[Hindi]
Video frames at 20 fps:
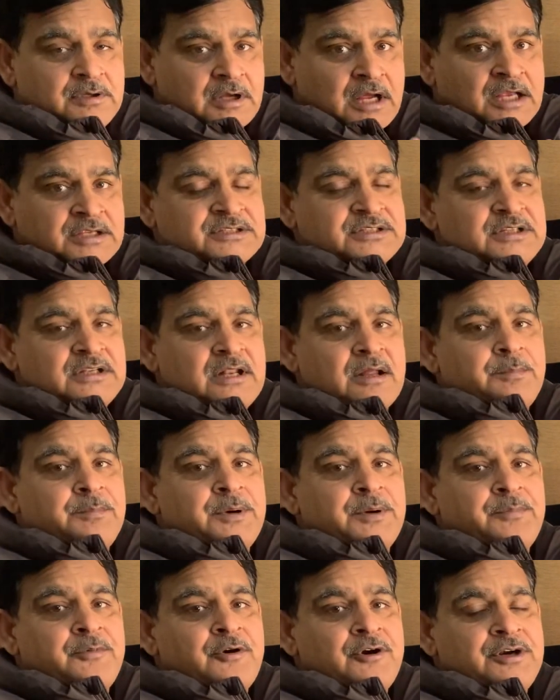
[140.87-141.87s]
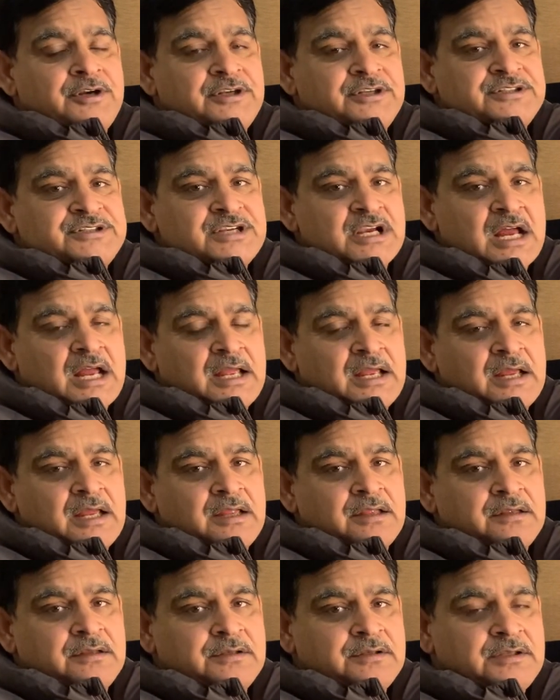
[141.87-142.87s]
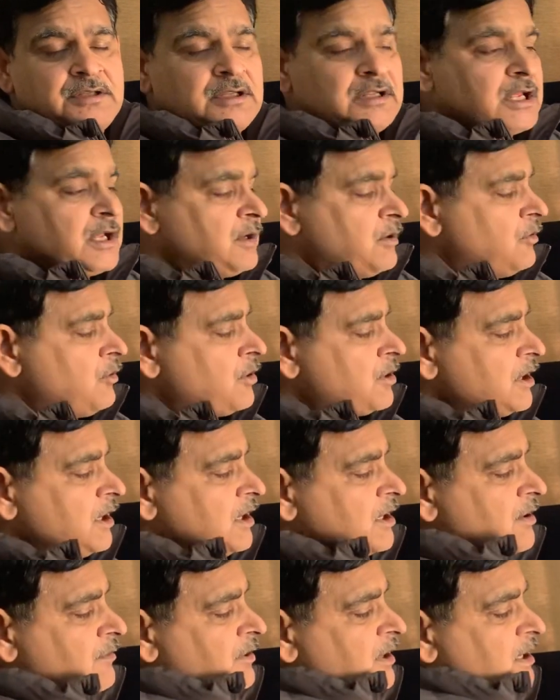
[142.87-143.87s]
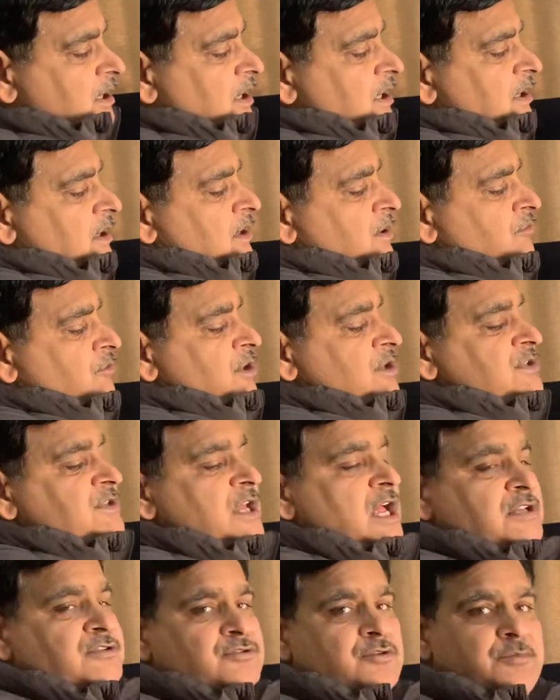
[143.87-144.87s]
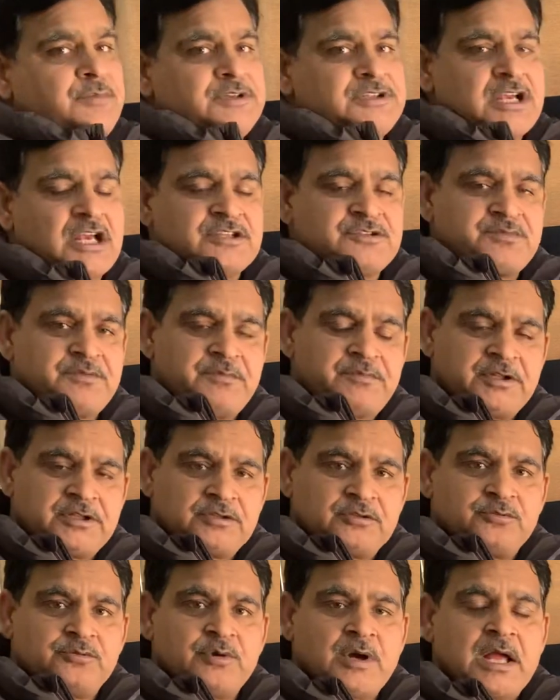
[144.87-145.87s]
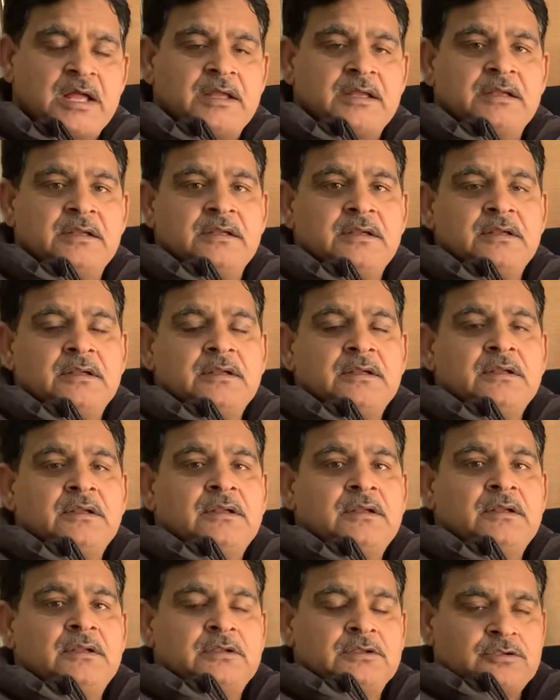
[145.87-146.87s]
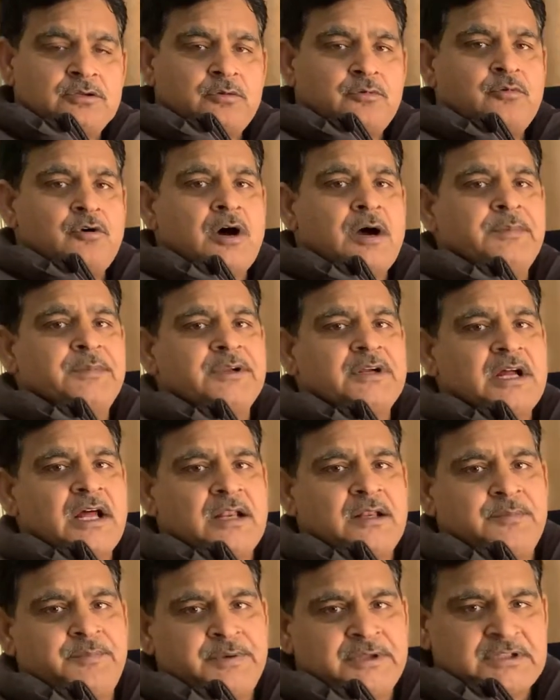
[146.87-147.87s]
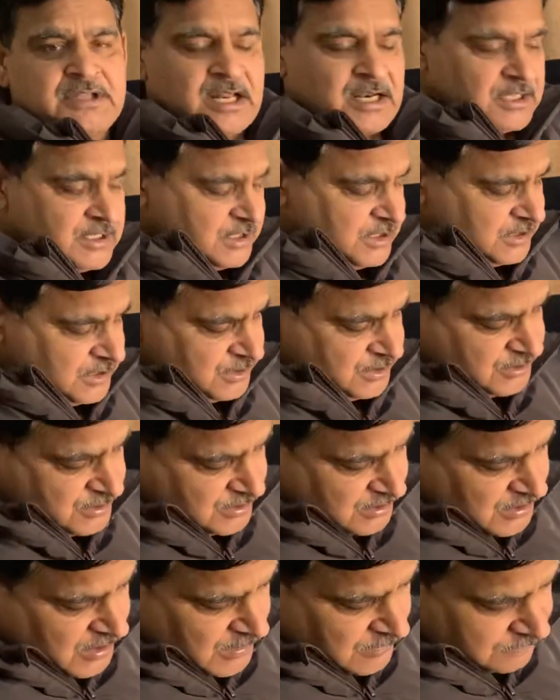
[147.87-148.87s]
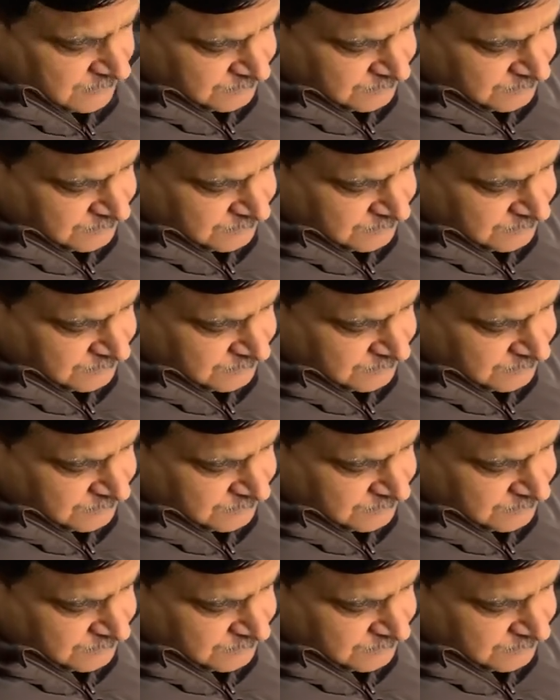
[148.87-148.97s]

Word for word: अस्सी नब्बे पॉइंट नीचे आया है ठीक है और रिकवर करके वहीं सात सौ पचास पे बंद हुआ है तो वो अभी कल पता लगेगी ठीक है